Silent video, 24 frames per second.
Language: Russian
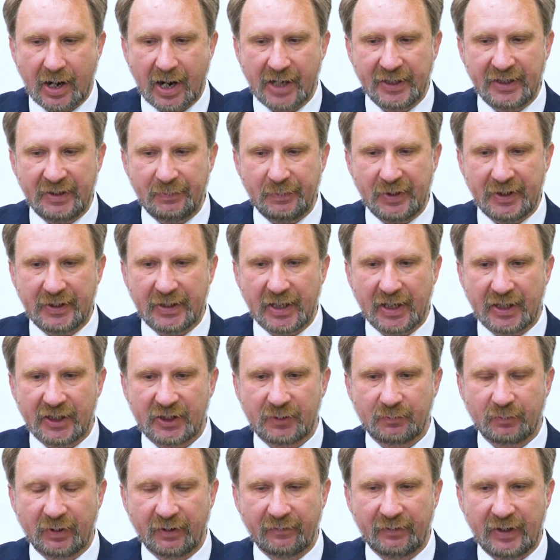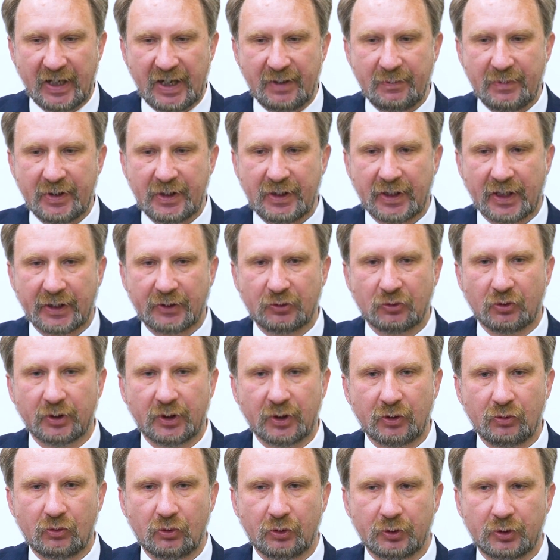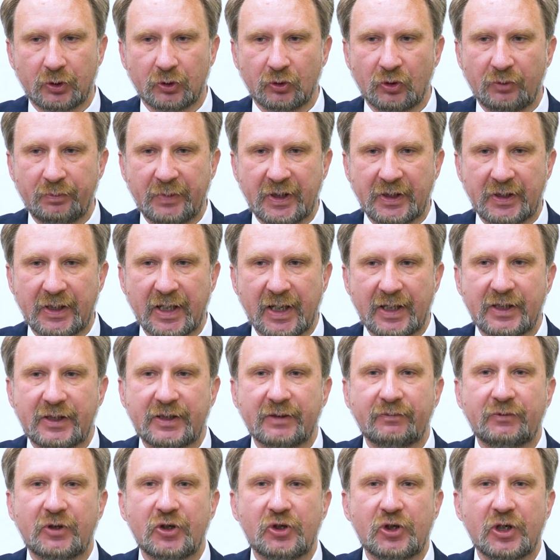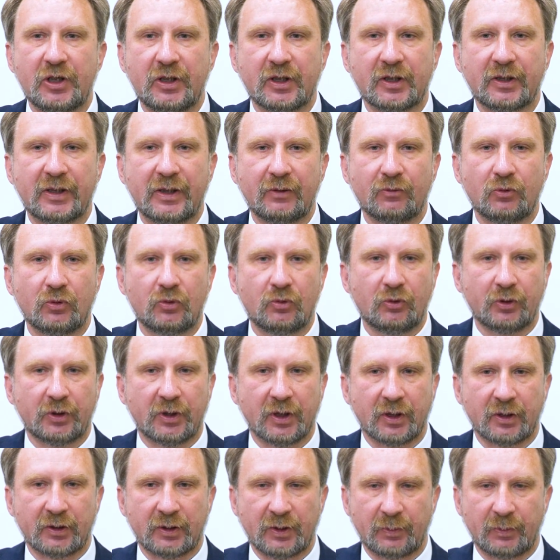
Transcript: они менялись по времени от года к году, но менялись и в течение одного года.